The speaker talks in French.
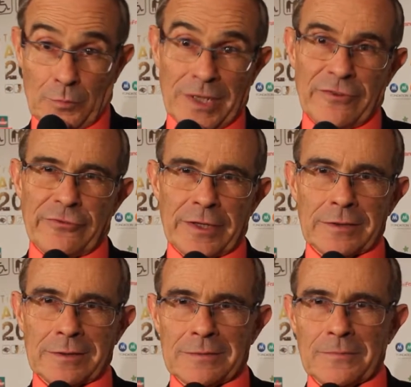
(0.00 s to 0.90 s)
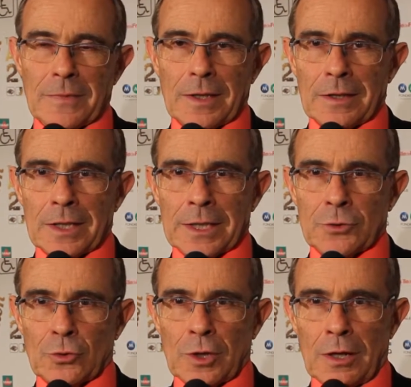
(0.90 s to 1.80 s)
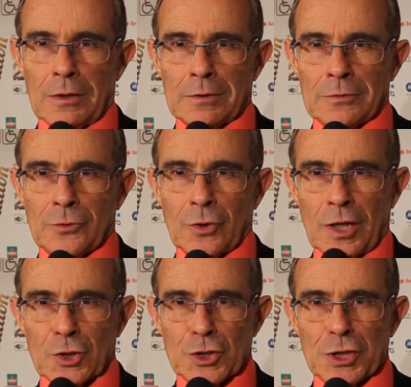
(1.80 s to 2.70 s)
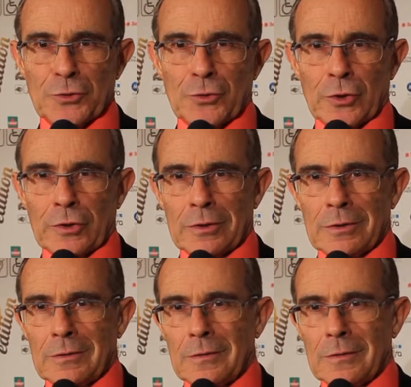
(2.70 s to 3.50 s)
la fête et de grands, de grands chanteurs,